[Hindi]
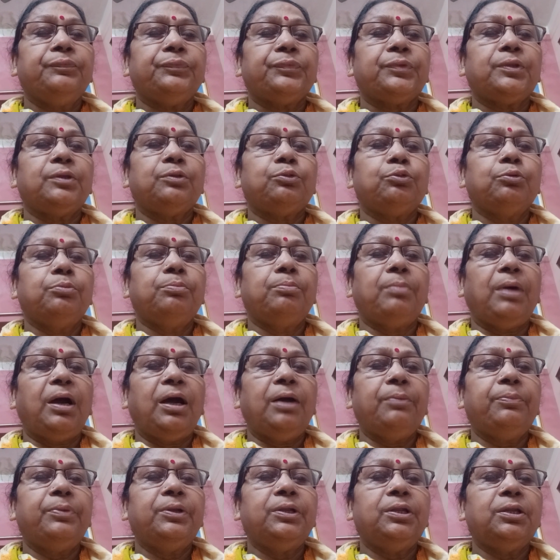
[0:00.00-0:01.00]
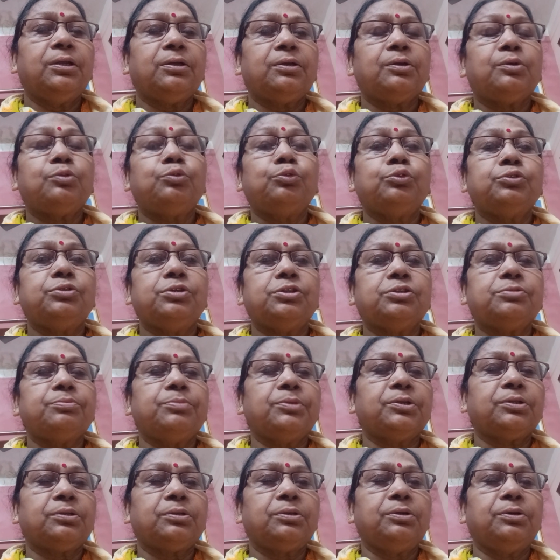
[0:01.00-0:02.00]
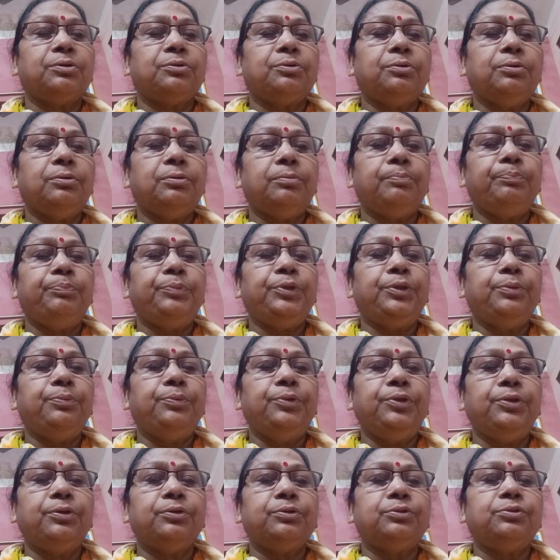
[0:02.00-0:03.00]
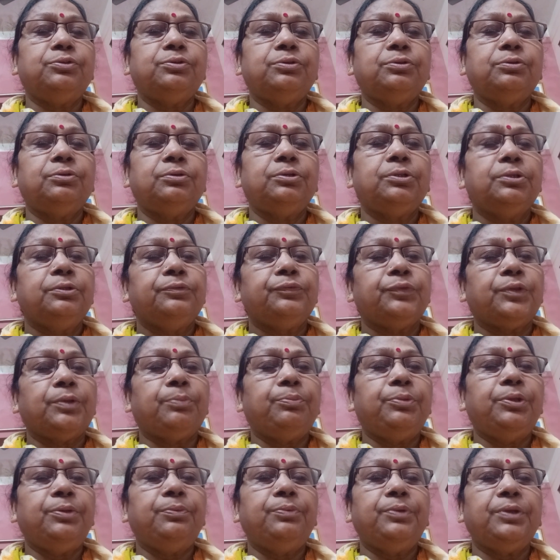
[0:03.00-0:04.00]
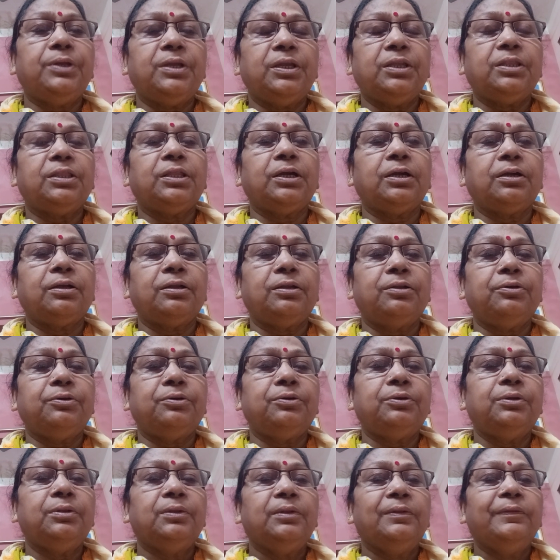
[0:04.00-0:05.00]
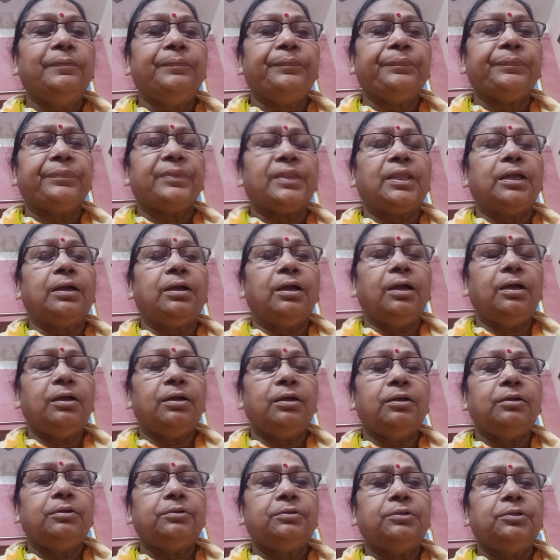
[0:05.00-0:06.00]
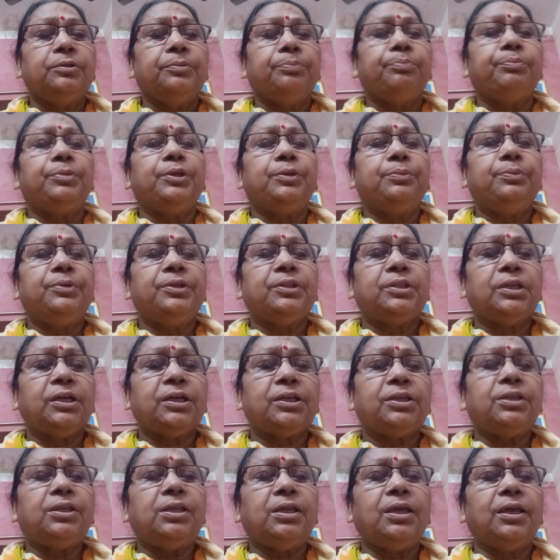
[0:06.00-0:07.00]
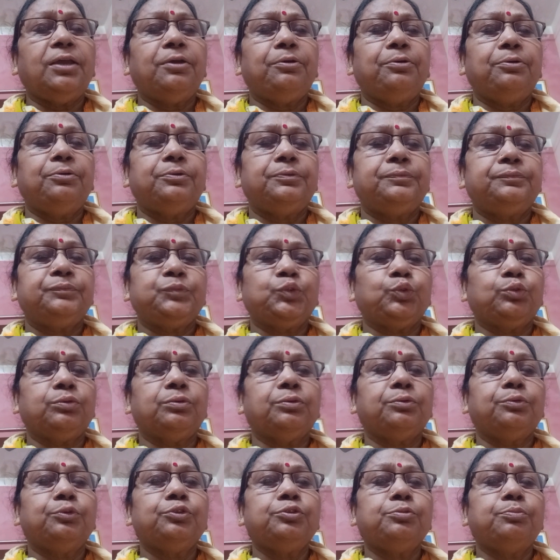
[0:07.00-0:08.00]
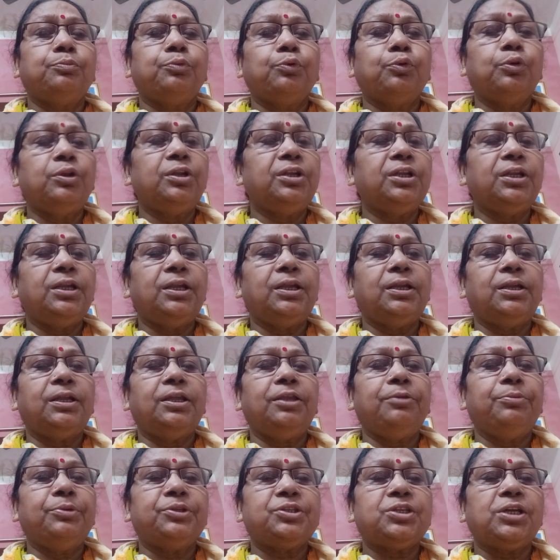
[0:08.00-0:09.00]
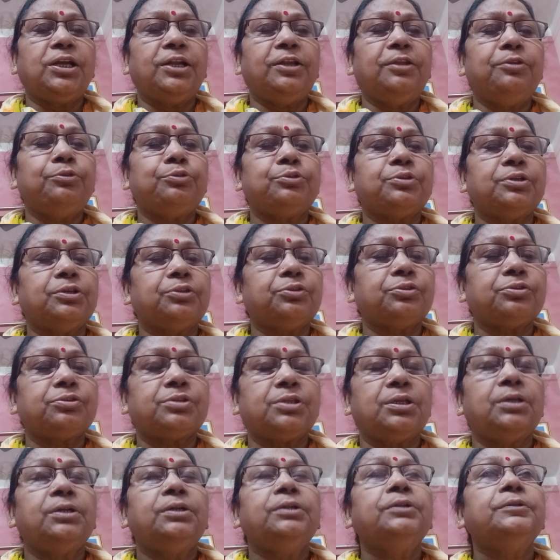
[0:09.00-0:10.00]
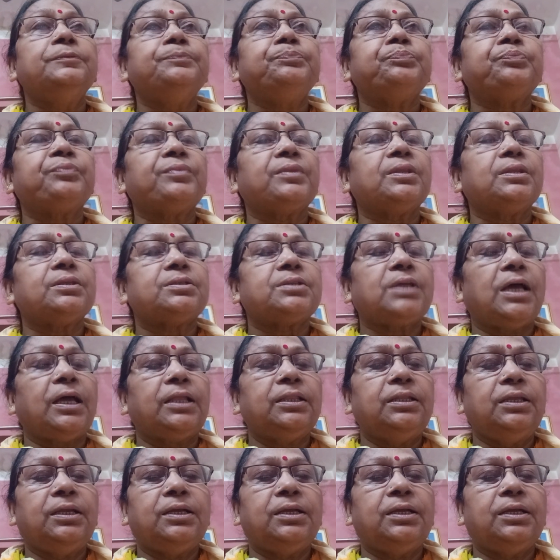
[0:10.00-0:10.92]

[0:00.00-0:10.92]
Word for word: कि तुम माँ बनने की कोशिश मत करो बीबी हो जो तो बीबी की तक रहो तो हाँ बीवी तक ही है वो वो तो कुछ बोल नहीं रही बेचारी उसका जो तो शादी